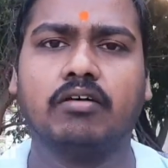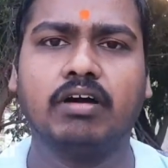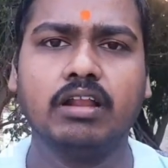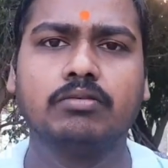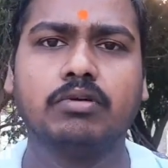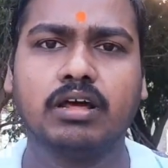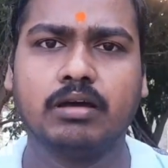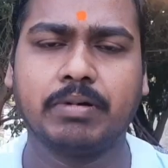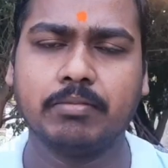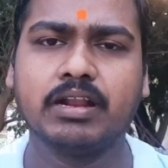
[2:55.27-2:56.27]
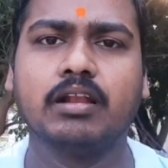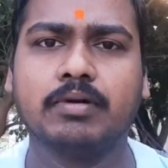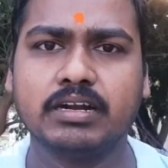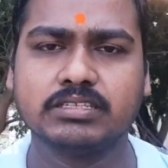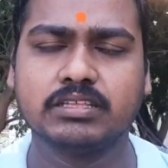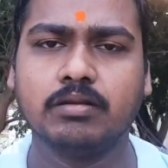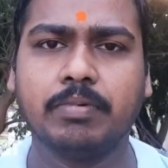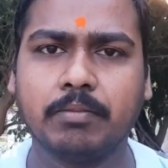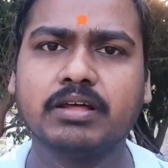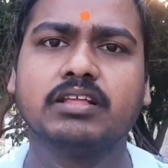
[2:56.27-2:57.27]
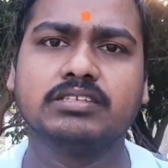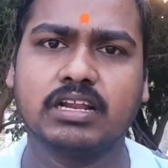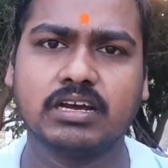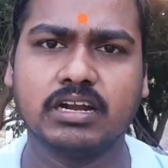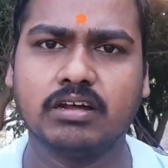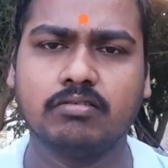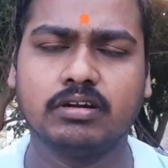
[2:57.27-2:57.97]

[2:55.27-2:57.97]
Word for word: వాళ్ళు కూడా ప్రమాణాలు పాటిస్తారు ప్రమాదాలు జరగకుండా